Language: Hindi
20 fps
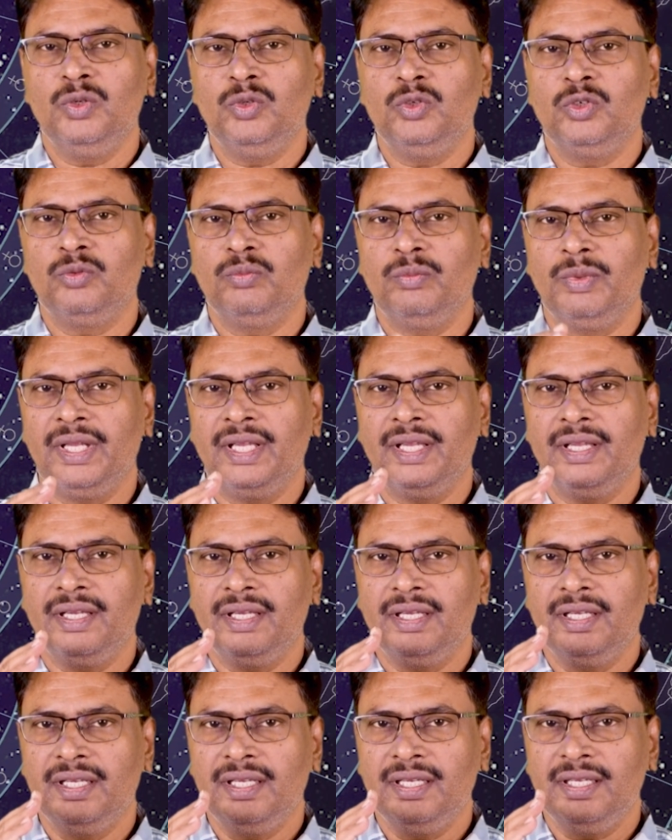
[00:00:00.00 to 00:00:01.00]

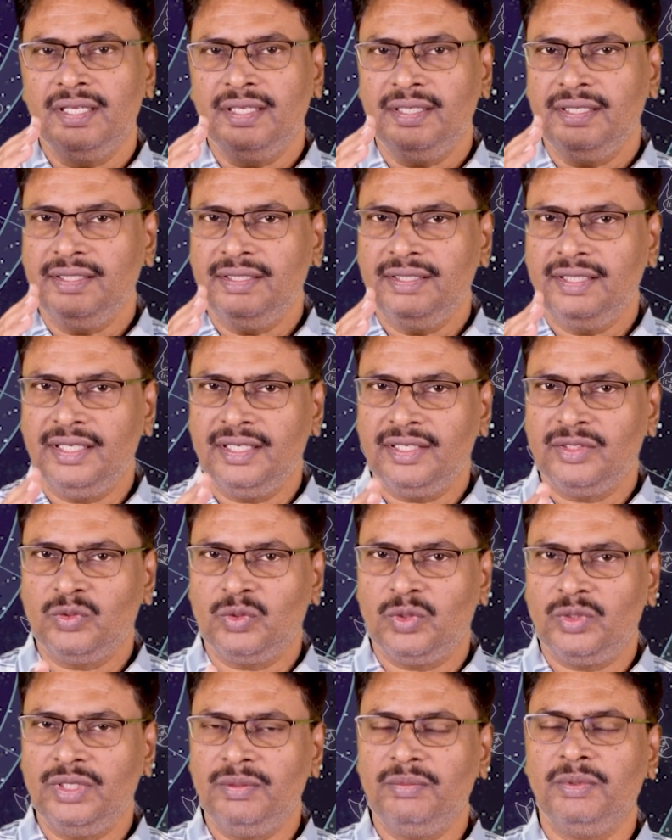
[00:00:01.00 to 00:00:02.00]
उसमें ये
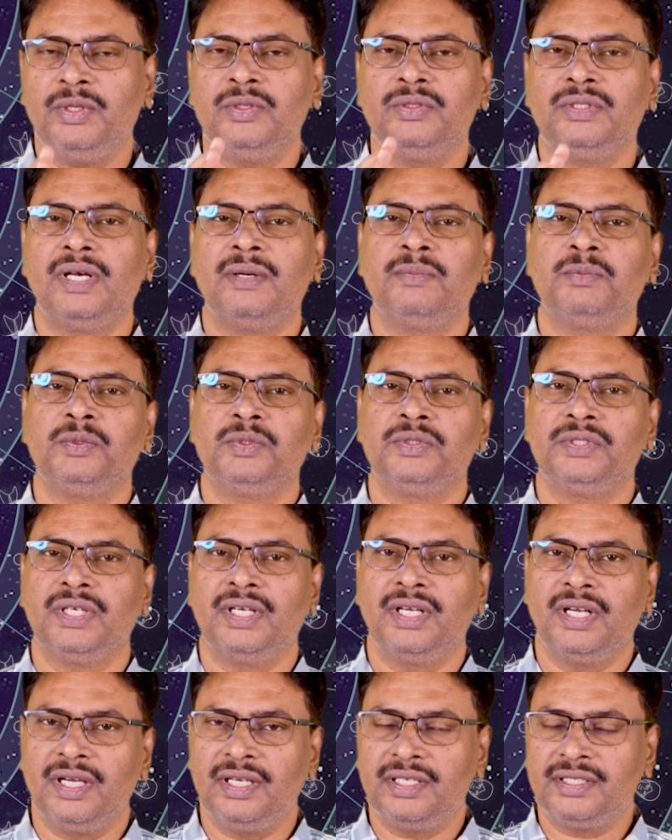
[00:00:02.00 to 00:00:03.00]
थोड़ी बहुत आपको
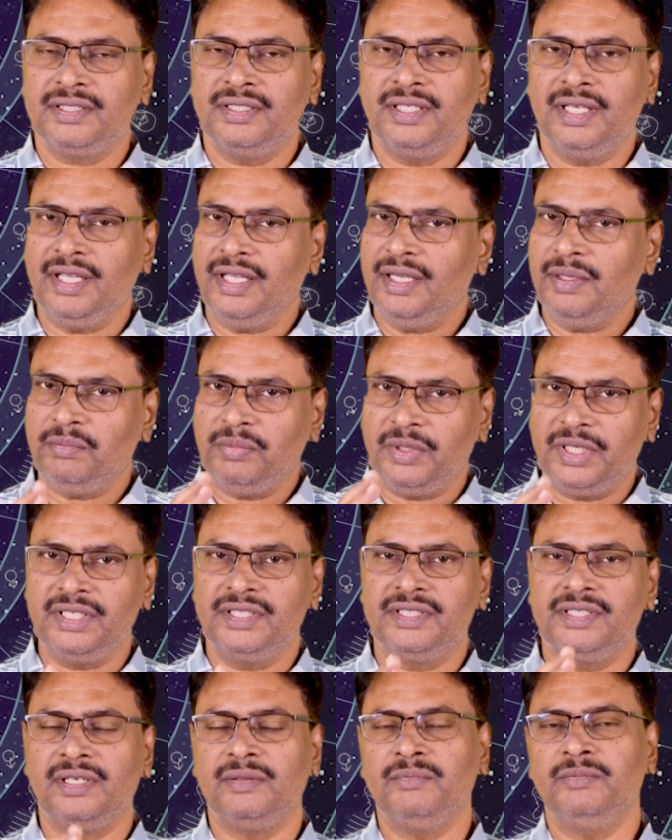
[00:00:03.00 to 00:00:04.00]
संघर्ष देंगे
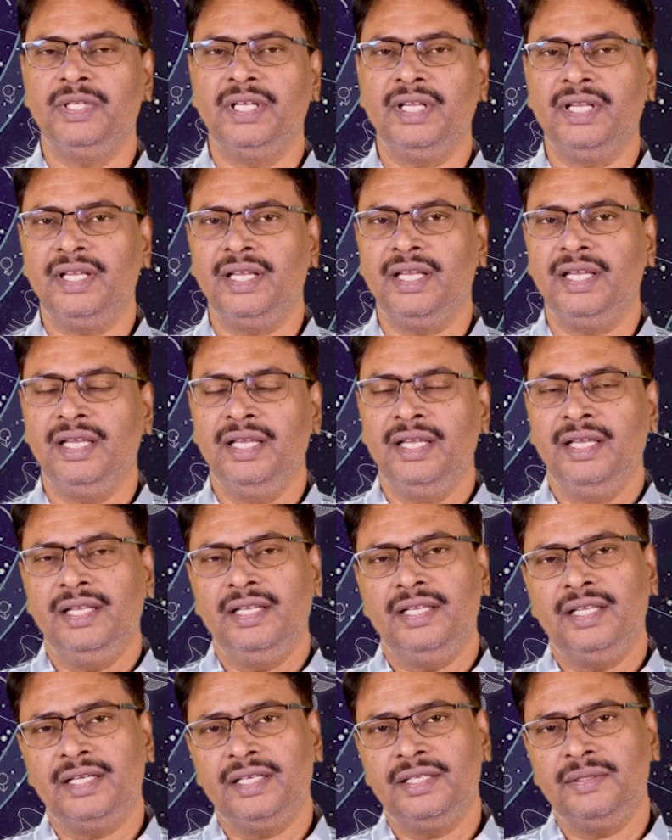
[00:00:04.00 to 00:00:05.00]
परिश्रम देंगे
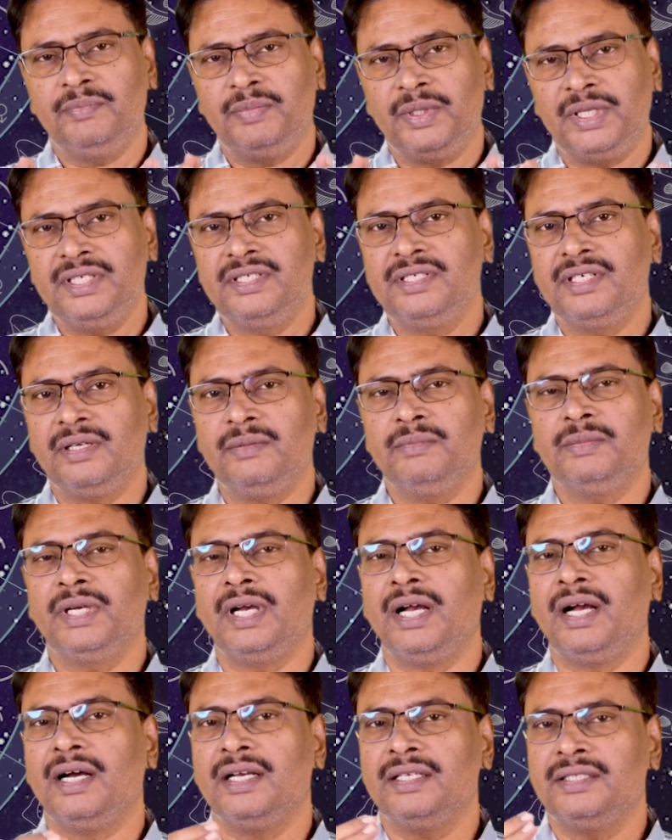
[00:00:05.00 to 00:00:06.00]
लेकिन परिश्रम का
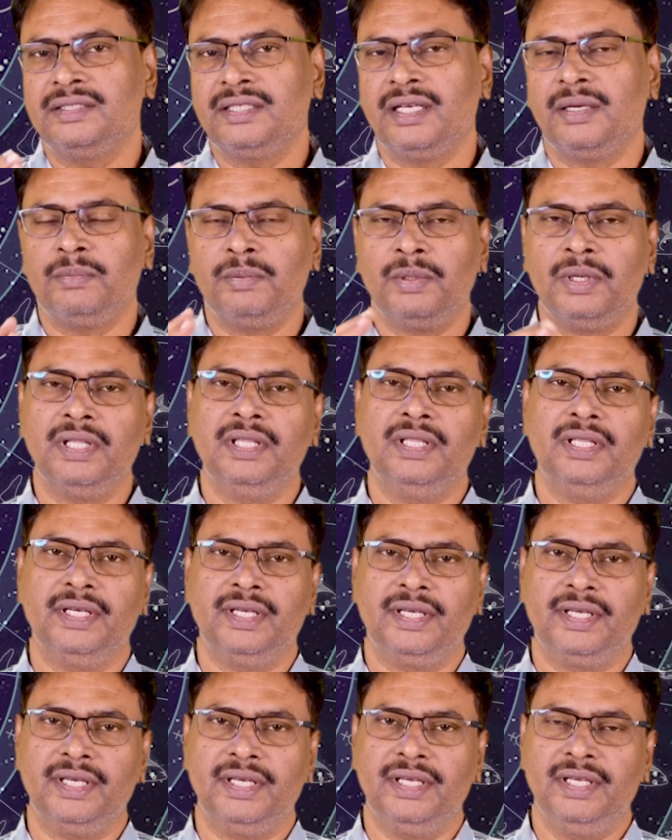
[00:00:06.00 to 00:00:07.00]
अच्छा फल
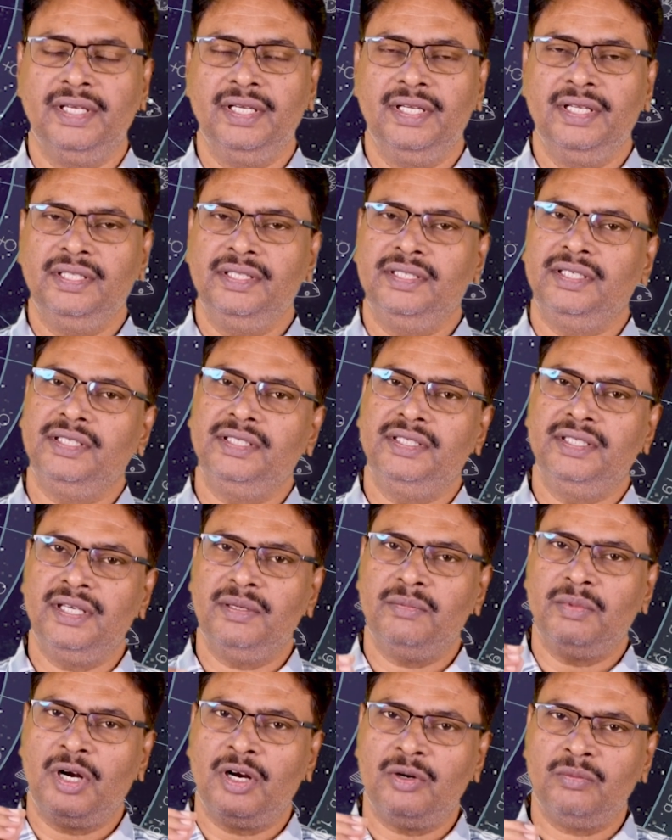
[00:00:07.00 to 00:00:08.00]
देंगे तृतीय
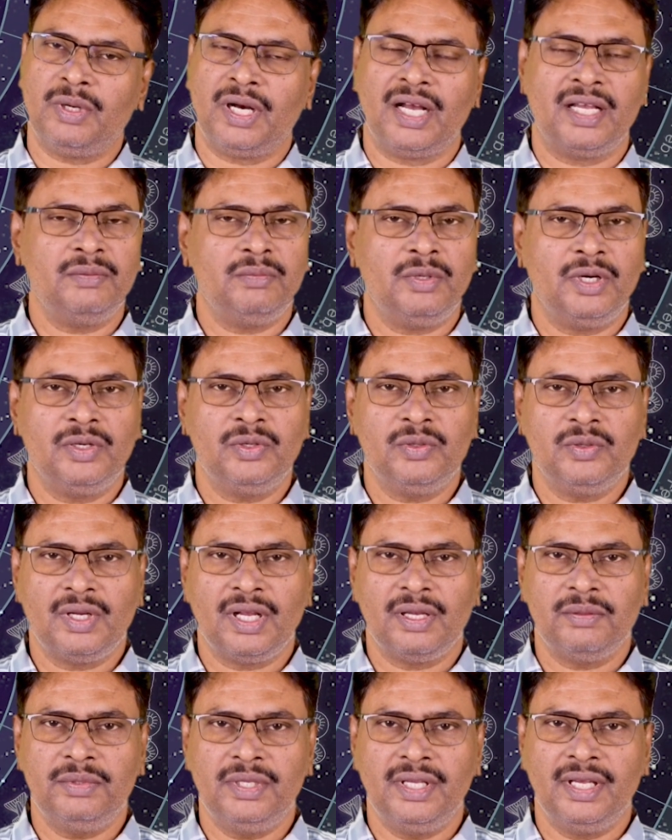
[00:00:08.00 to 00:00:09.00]
भाव भाई बहनों
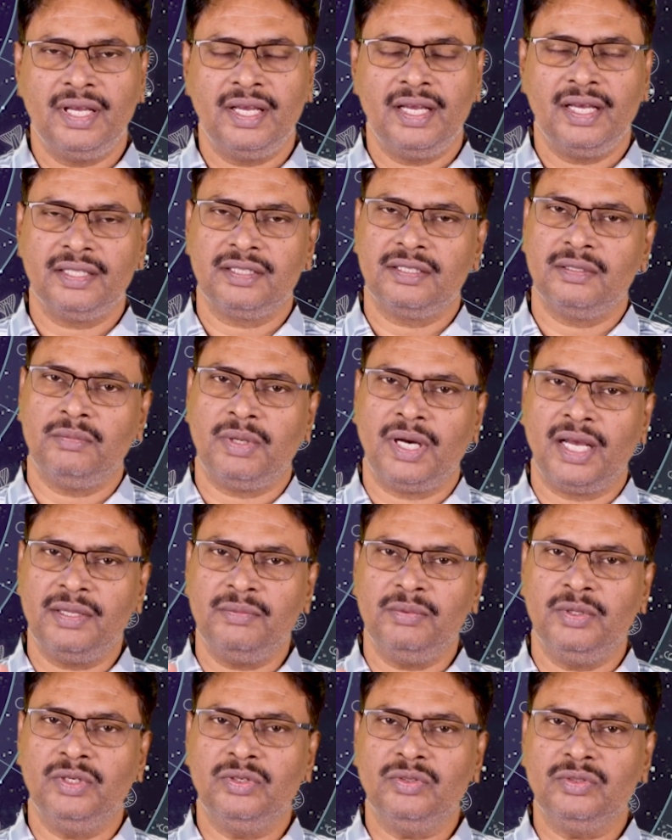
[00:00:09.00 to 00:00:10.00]
का भी है अतः भाई
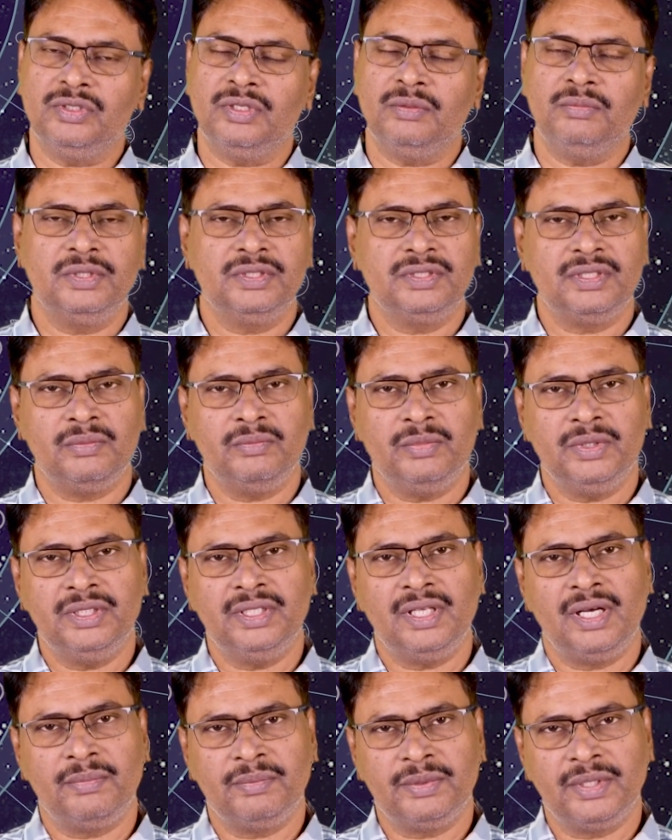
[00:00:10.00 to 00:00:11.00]
बहनों से भी
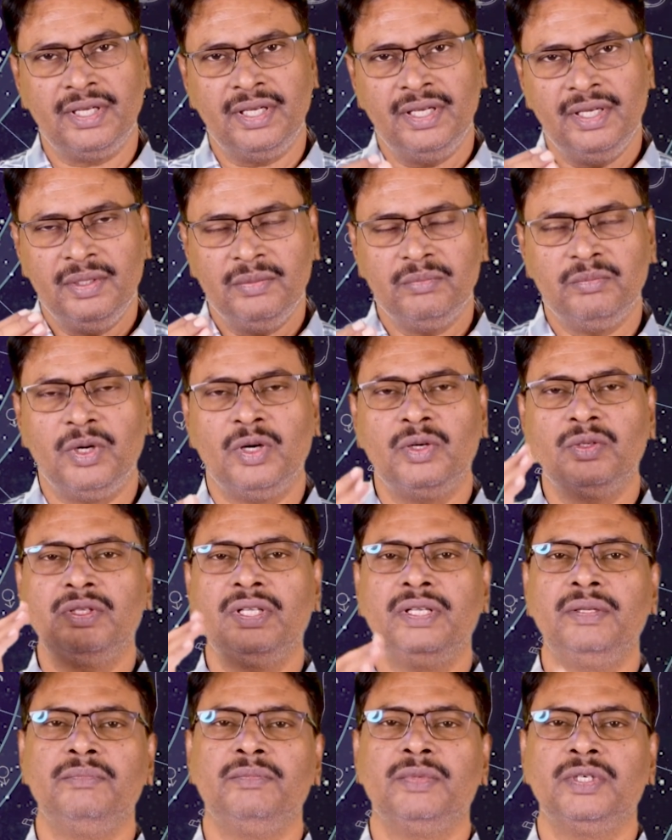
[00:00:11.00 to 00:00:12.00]
संबंध आपके बहुत
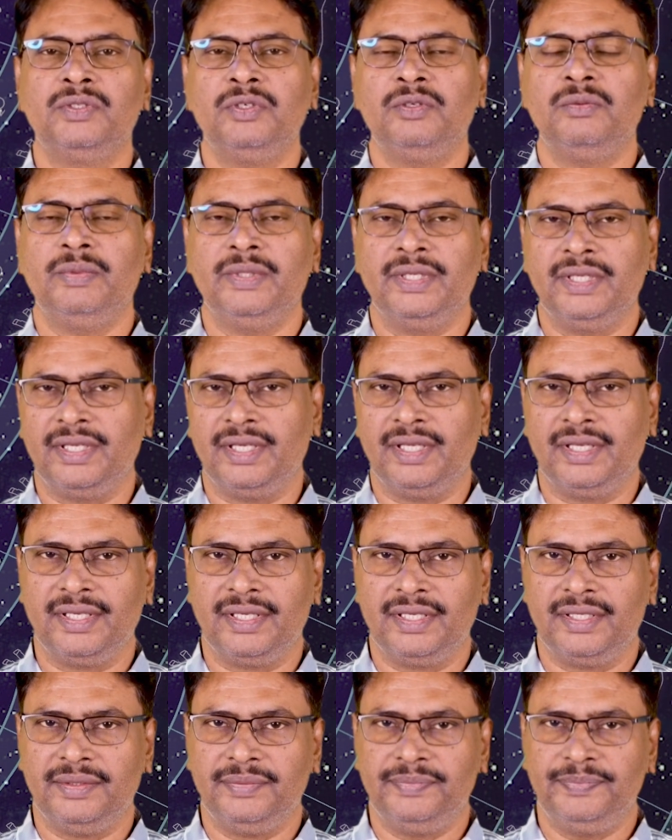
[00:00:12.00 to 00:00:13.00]
ही मधुर बने
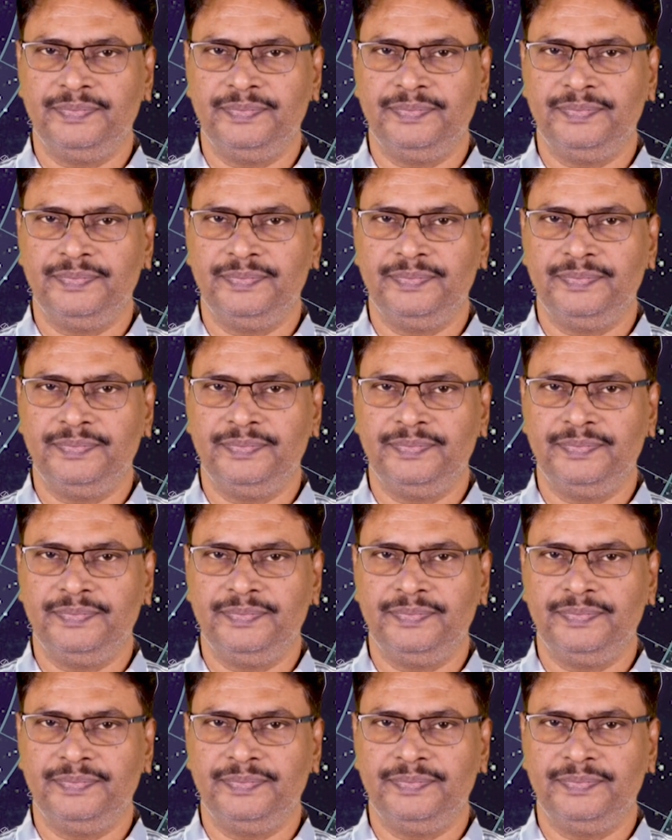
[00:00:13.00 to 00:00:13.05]
रहेंगे